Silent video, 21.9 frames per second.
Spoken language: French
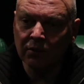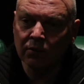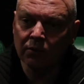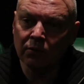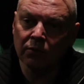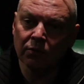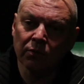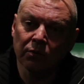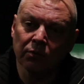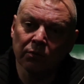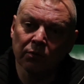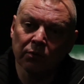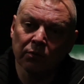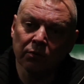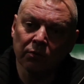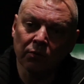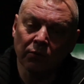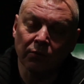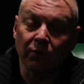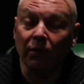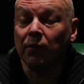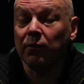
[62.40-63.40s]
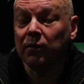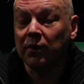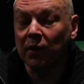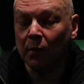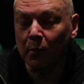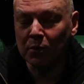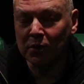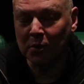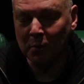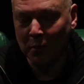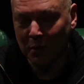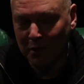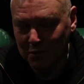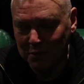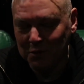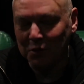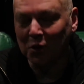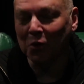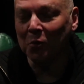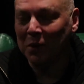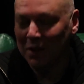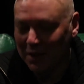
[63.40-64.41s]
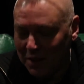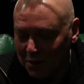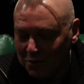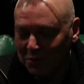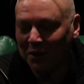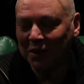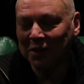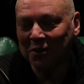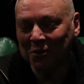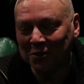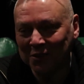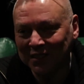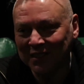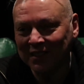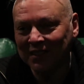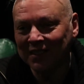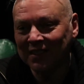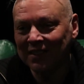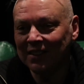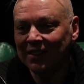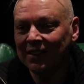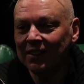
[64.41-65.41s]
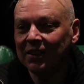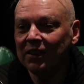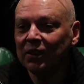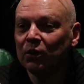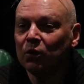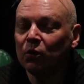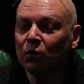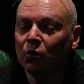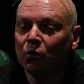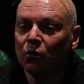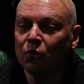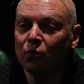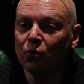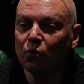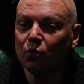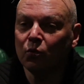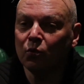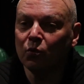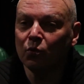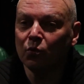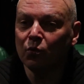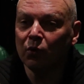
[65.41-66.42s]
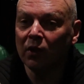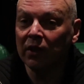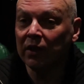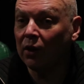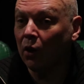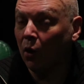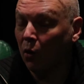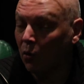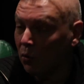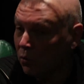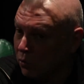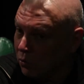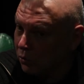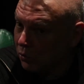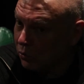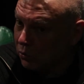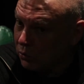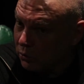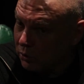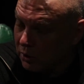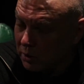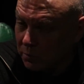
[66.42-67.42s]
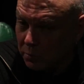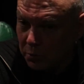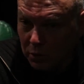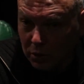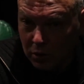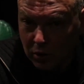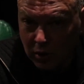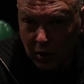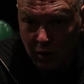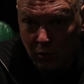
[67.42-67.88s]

euh, enfin évidemment, c'est pas évident, mais il a fréquenté tous les grands noms de l'époque.